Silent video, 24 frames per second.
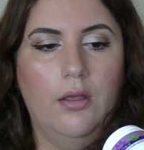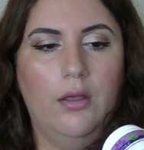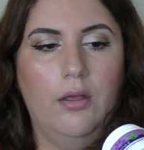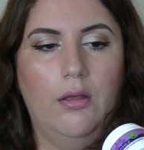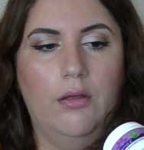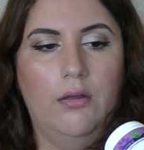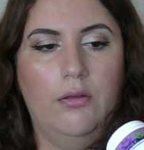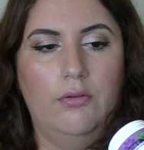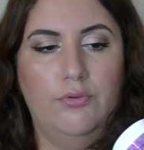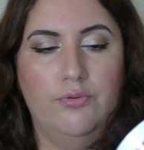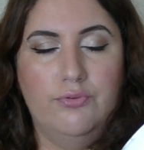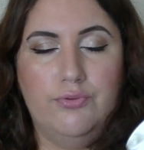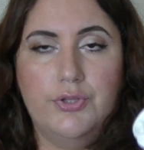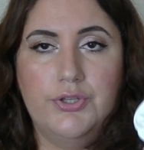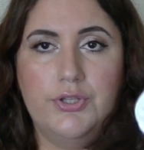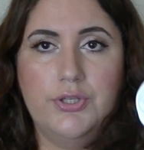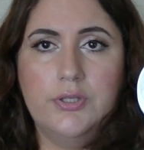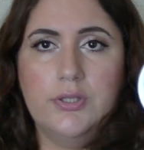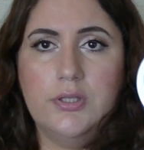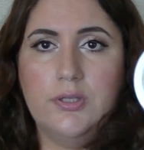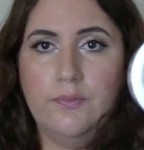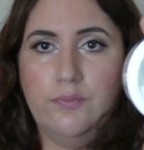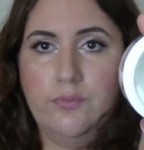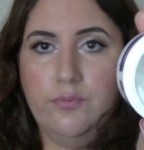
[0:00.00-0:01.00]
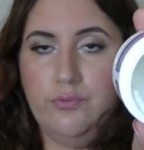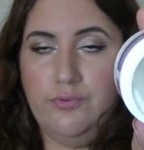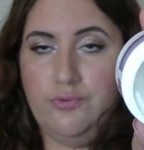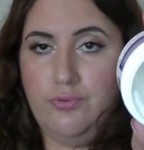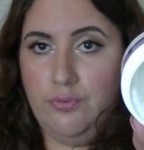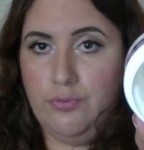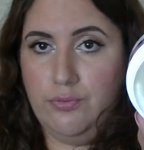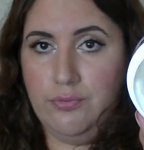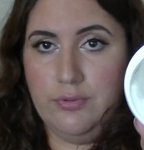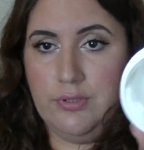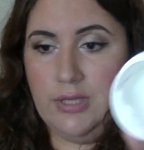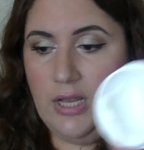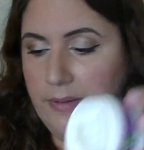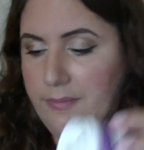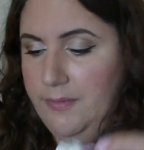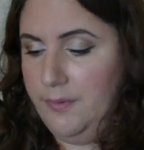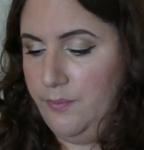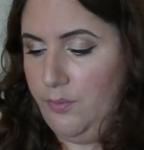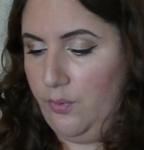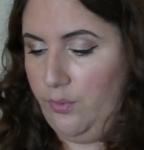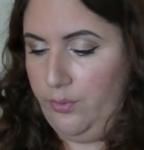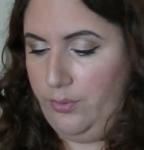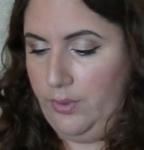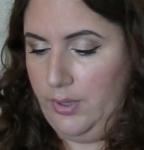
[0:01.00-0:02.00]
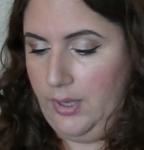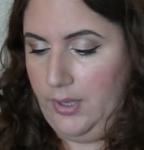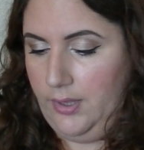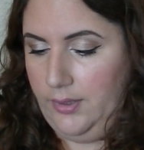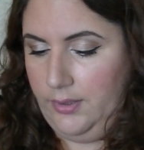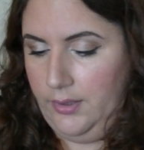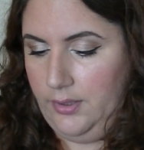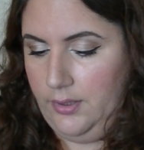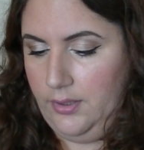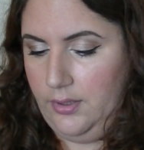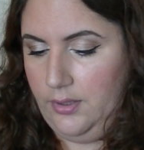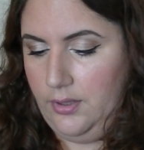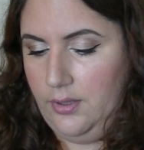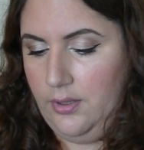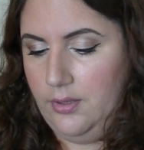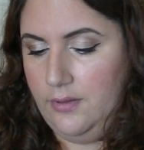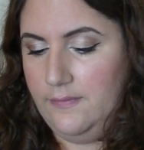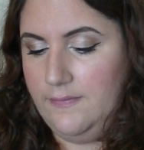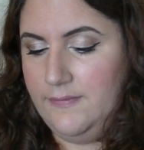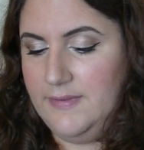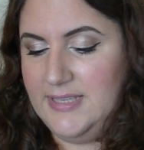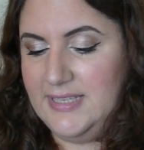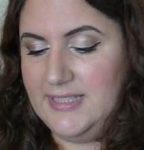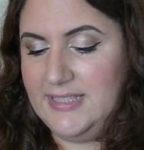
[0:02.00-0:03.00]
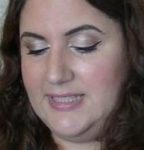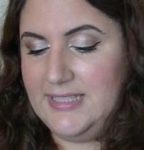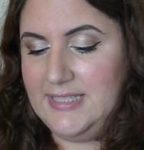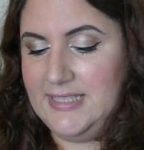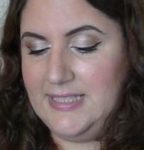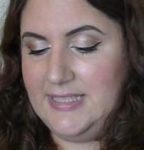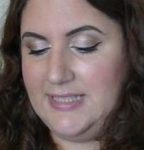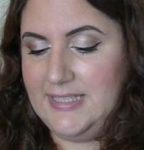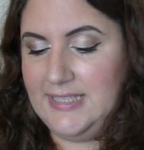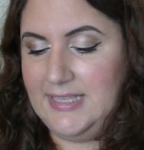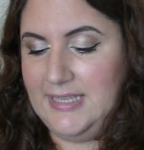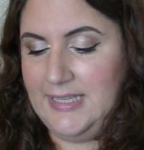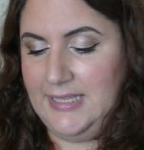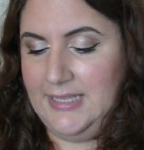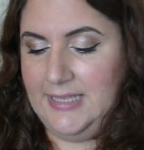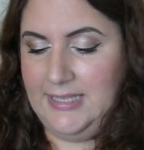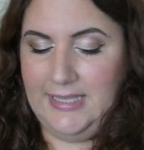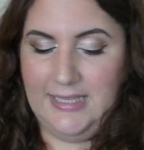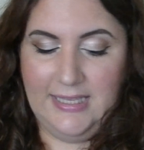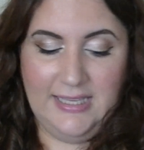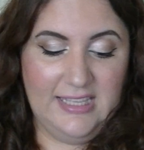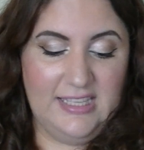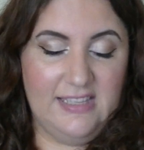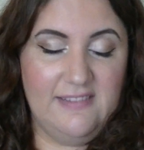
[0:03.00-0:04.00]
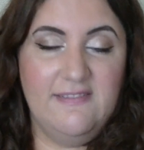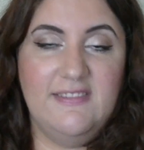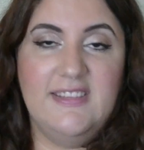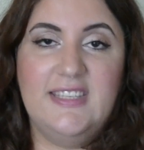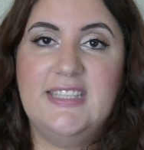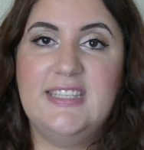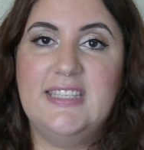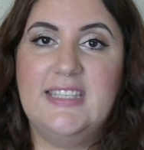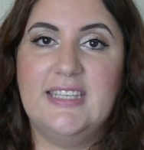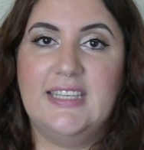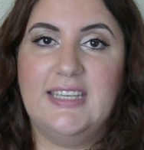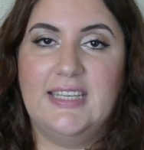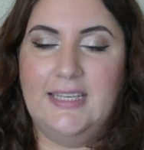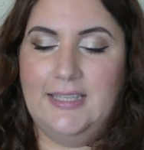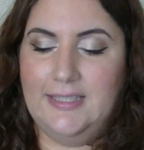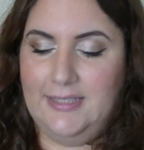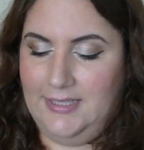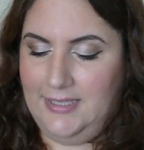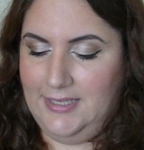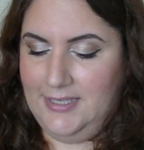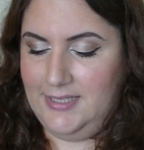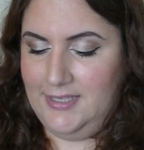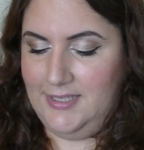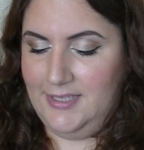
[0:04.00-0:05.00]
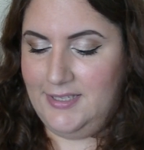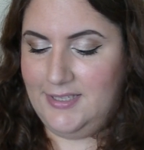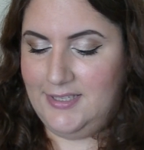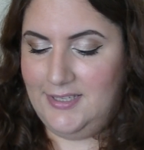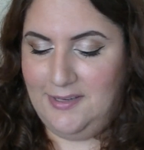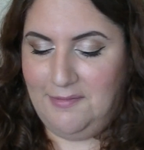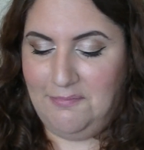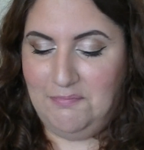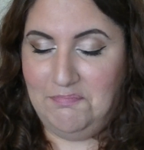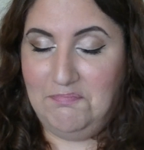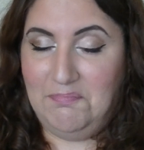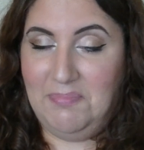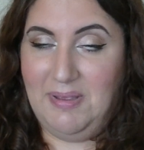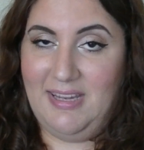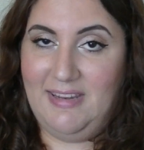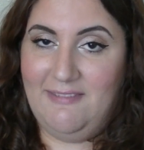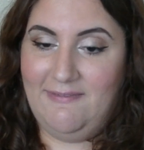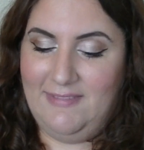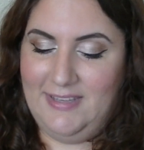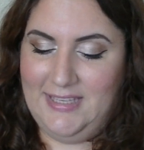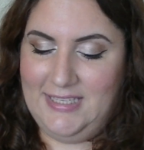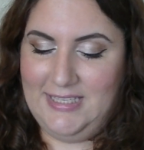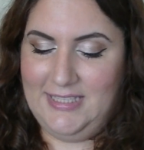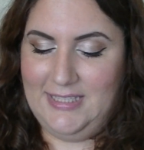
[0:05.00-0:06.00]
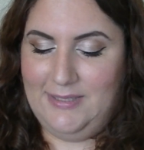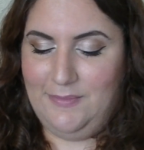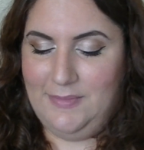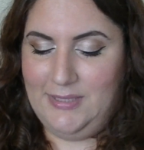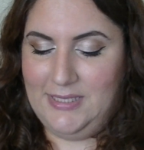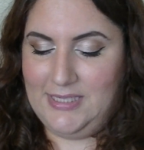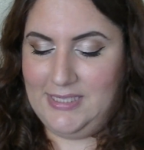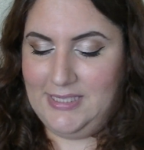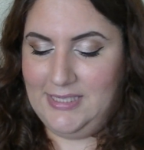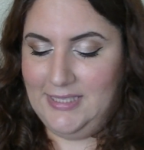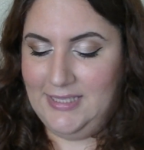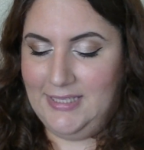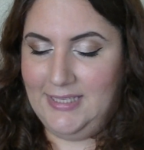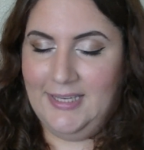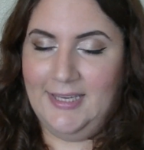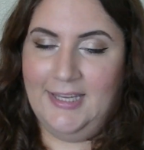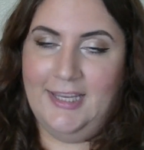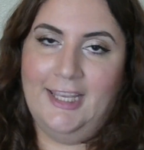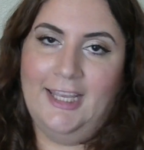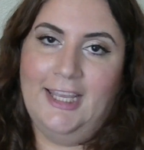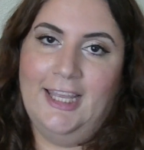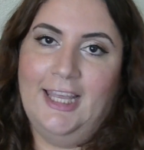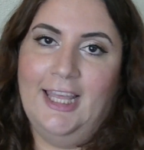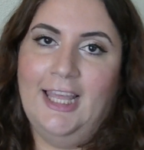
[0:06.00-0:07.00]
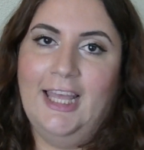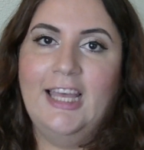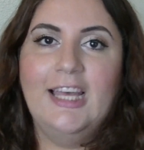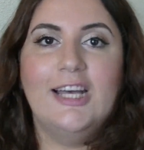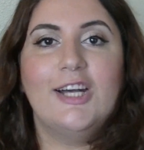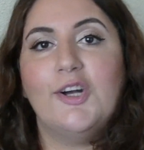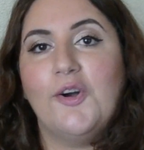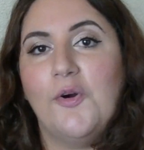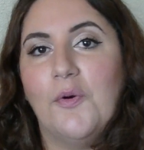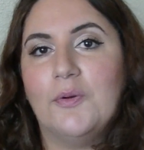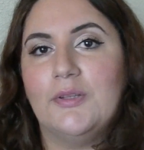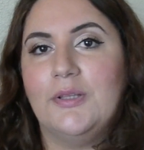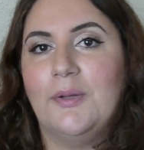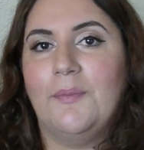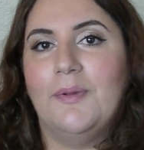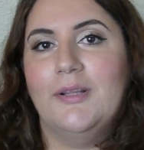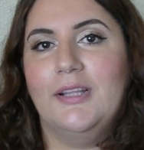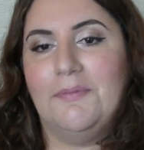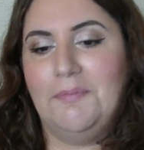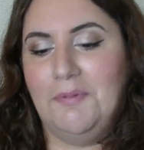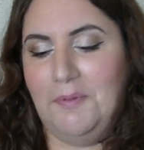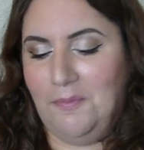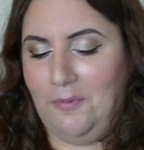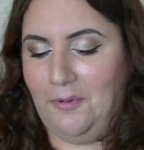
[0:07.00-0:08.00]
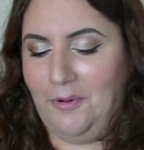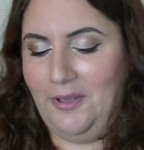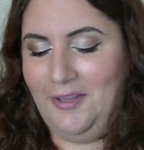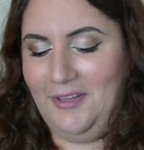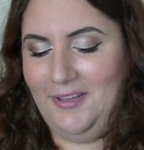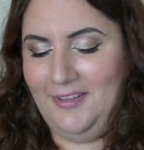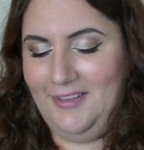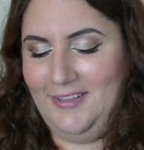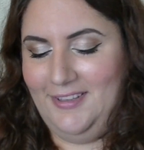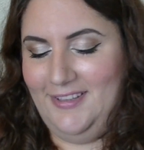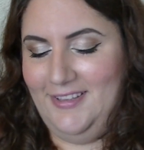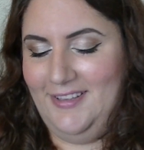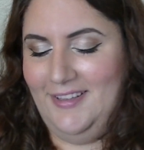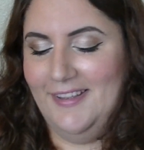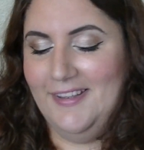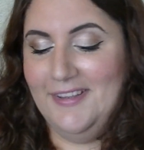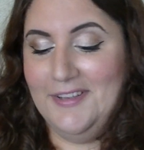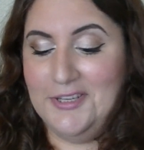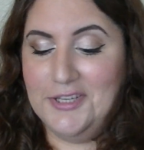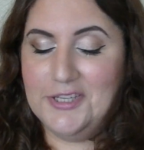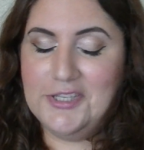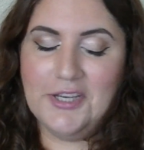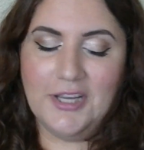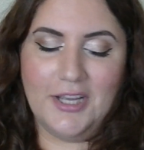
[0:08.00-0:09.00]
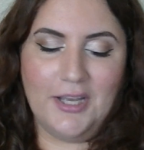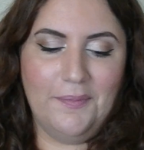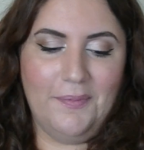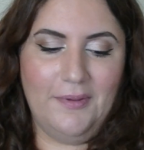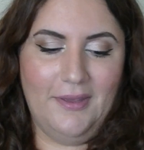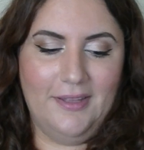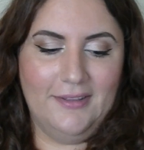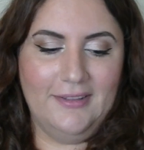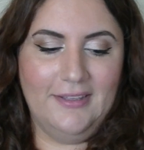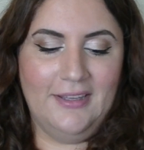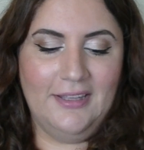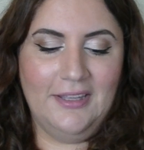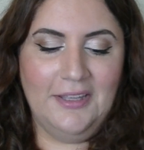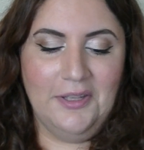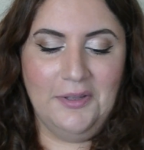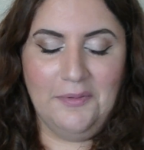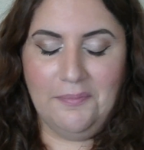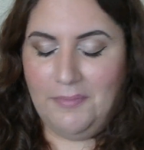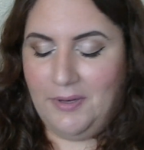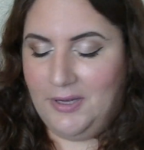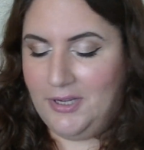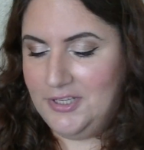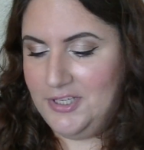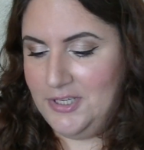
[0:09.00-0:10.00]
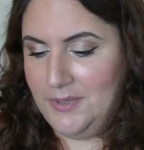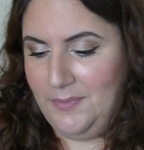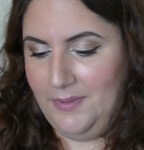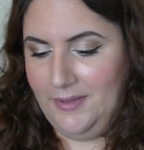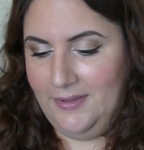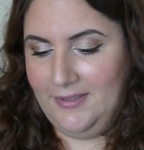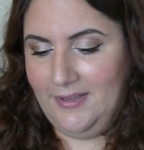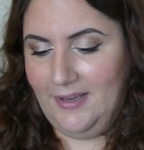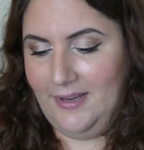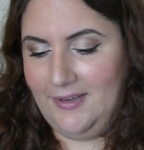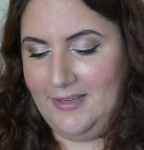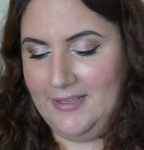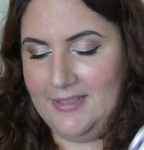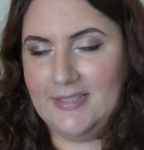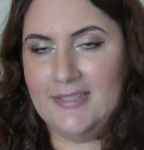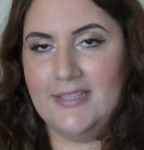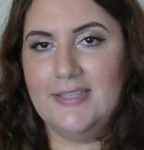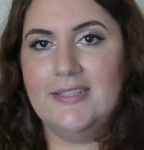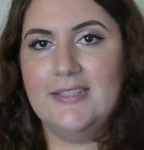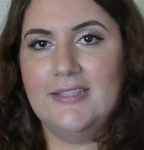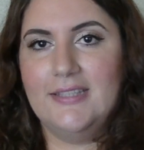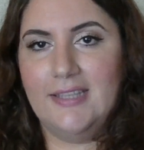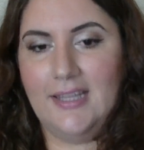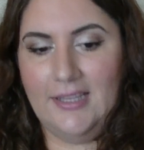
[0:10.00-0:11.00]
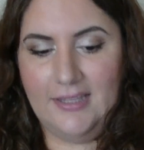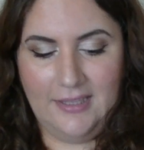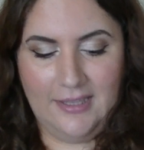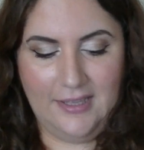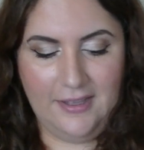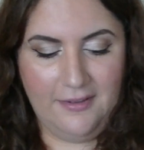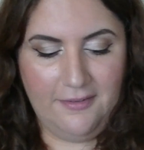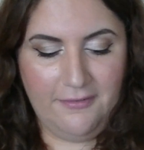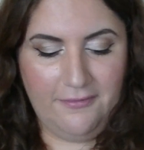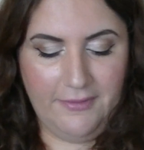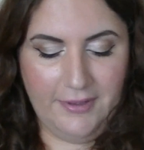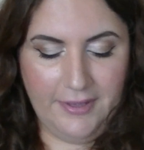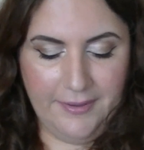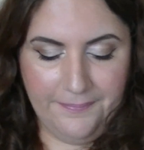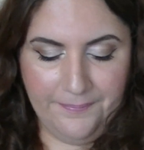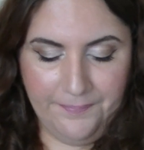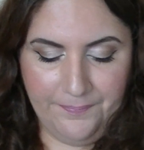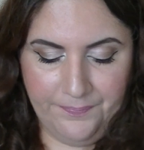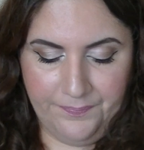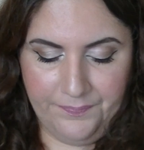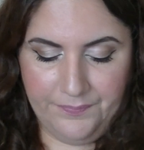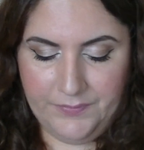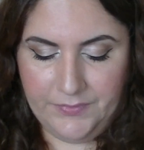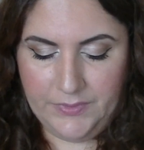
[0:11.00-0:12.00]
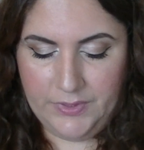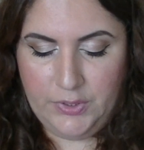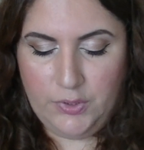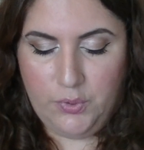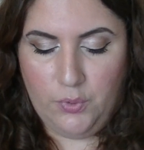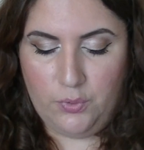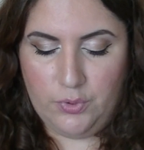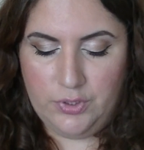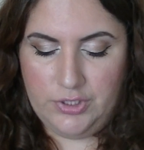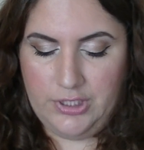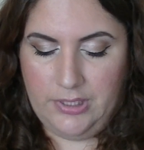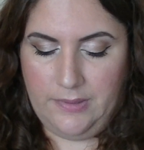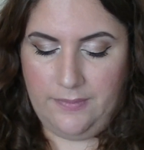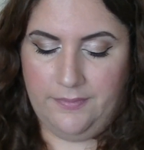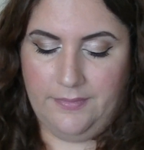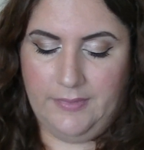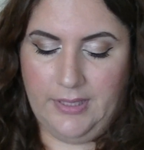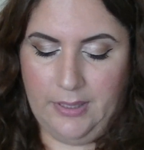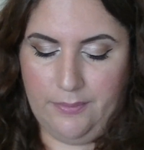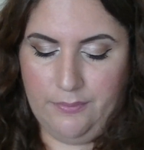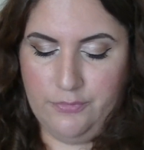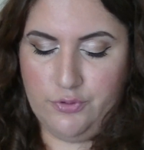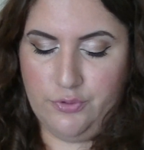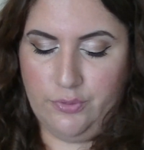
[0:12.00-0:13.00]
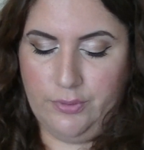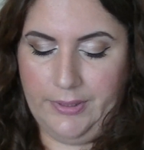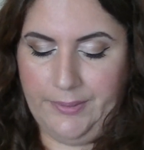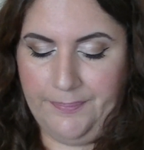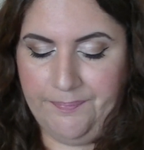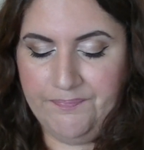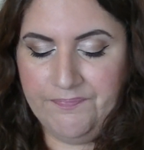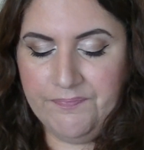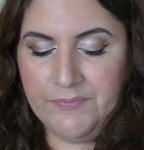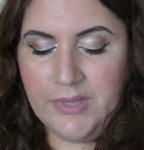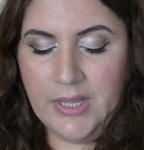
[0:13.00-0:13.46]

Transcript: Ee, yüz içinse bu çok güzel bir boy yani. Vücut içinse vücuda göre değişir benim vicidim için koklamalık bir boy. Şaka bir yana bakacağım internet sitesinden ve göreceğim neymiş olayım.